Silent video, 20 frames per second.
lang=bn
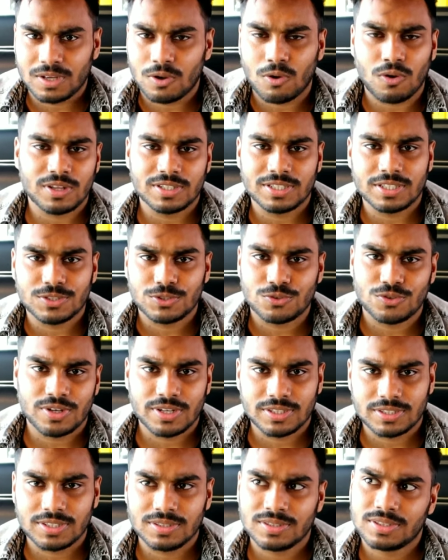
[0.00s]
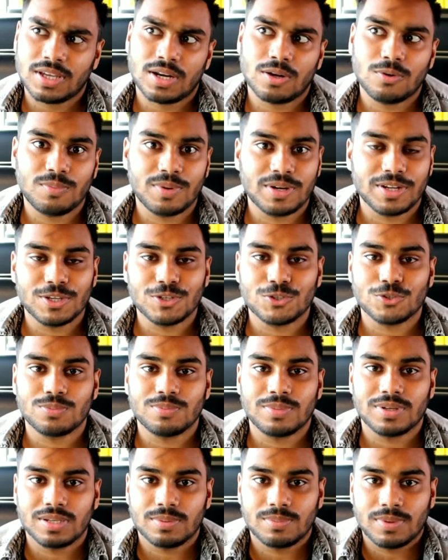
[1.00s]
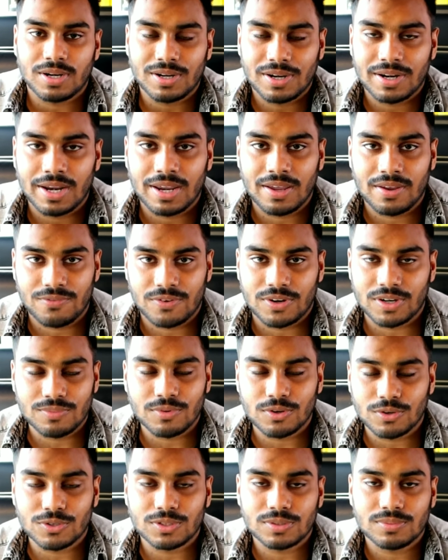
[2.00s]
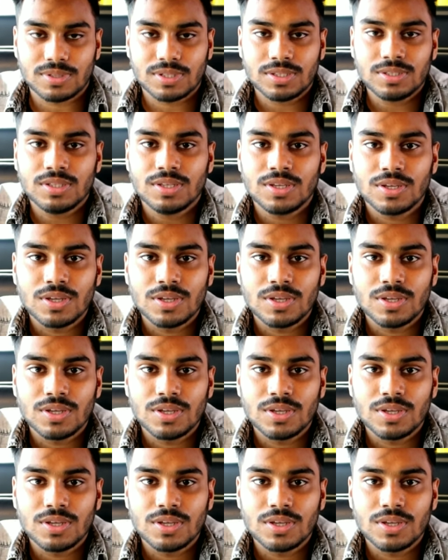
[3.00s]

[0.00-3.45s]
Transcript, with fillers: কলেজের স্টুডেন্ট আছেন তারাও মানে এইসব মানে বার্গার অ্যাফোর্ডেবল করতে পারেন